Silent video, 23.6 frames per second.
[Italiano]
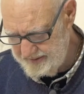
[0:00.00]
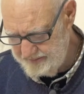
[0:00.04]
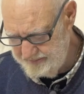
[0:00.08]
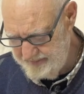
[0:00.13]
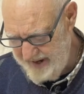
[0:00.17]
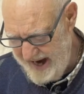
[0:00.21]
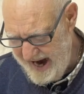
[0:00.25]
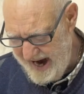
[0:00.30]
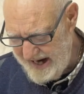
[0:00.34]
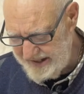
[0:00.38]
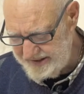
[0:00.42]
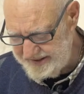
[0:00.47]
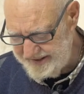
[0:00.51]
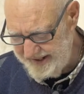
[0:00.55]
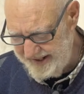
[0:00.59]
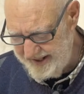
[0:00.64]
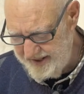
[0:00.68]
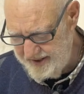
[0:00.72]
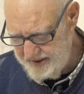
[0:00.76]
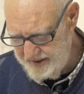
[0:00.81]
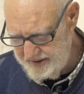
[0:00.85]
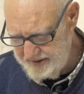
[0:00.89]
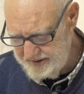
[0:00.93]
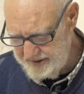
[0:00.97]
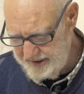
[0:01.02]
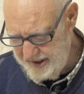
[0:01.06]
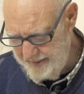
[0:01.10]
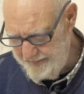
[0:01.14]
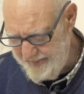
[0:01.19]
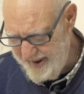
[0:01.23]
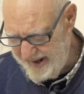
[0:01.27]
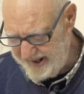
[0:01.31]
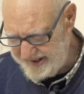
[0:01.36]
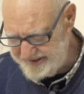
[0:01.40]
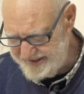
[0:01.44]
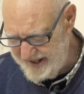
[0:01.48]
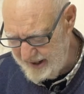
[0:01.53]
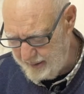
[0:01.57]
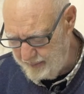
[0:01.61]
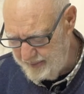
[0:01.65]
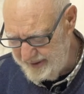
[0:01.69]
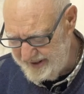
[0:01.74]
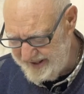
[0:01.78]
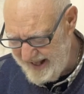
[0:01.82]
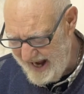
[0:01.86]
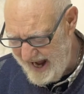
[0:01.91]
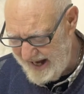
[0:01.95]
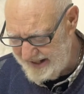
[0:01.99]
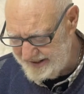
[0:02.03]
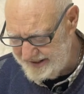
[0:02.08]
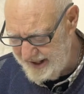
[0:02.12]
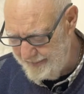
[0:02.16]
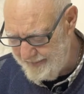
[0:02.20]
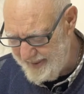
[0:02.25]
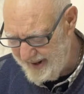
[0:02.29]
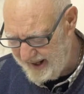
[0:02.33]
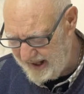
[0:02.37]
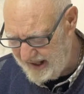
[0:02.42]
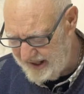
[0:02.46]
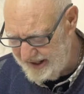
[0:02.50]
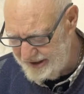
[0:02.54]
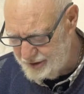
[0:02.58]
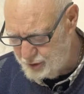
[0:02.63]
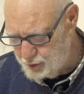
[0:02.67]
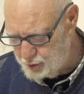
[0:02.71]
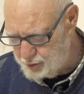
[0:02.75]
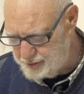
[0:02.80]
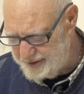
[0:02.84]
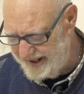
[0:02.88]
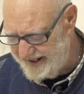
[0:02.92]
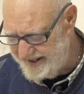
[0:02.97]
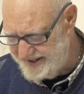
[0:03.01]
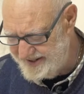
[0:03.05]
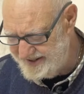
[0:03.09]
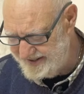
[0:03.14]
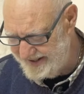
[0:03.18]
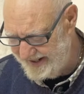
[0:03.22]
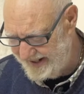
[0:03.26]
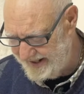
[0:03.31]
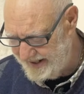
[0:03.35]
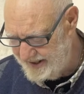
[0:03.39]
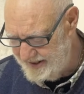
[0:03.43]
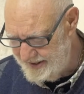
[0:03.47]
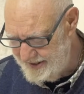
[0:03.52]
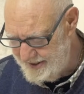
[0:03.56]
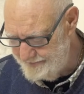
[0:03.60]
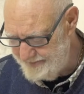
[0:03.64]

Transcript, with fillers: Beati i perseguitati per la giustizia,